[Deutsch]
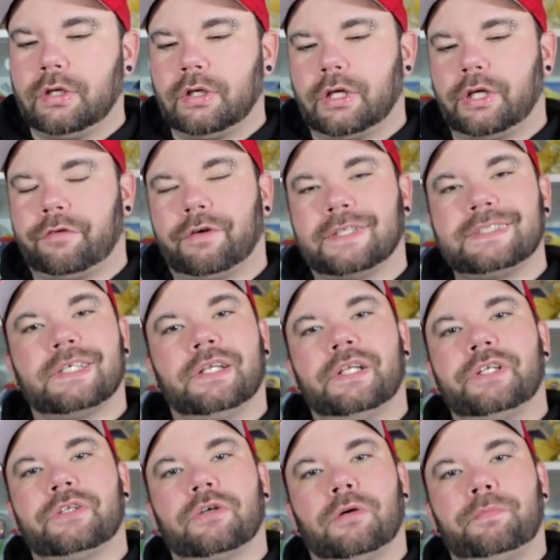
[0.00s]
ich weiß ja
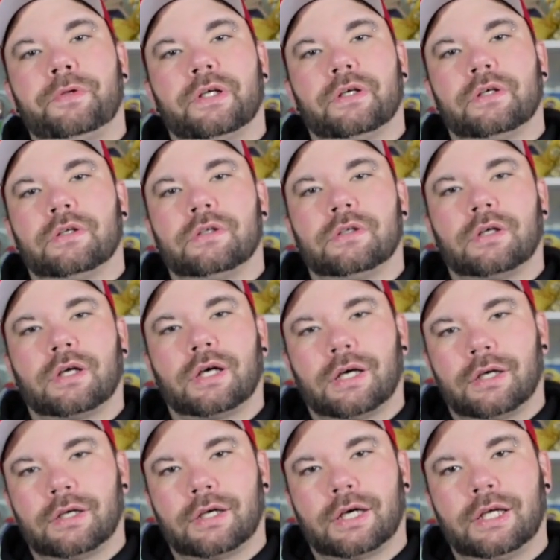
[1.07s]
nicht, ob ihr
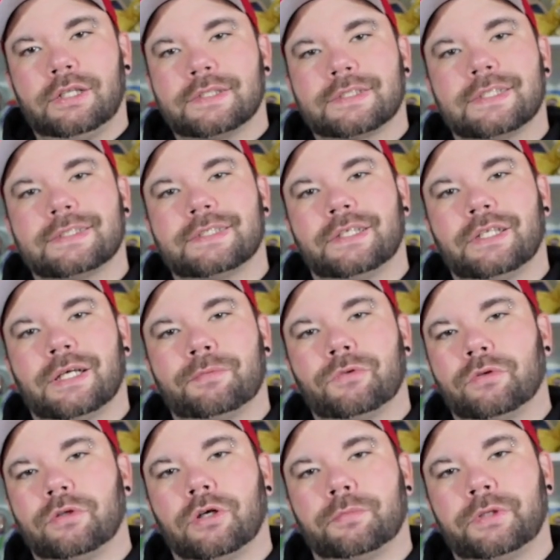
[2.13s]
alles gesehen habt
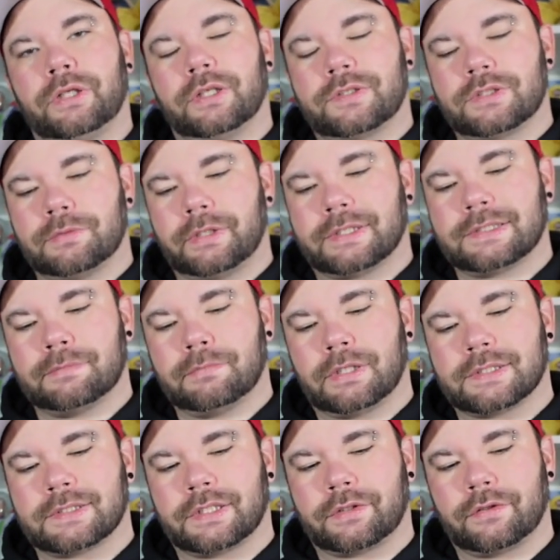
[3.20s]
oder ob ihr das zum ersten
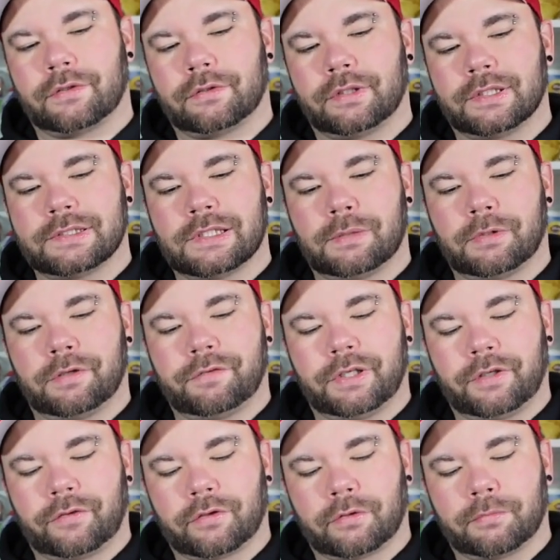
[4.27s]
Mal seht. Deshalb erwähne
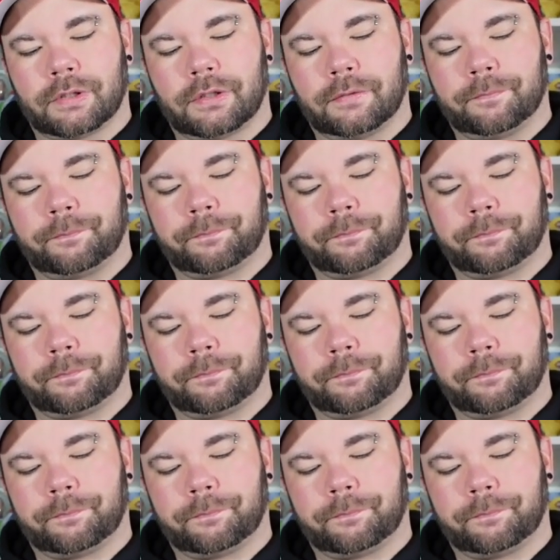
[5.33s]
ich es nochmal.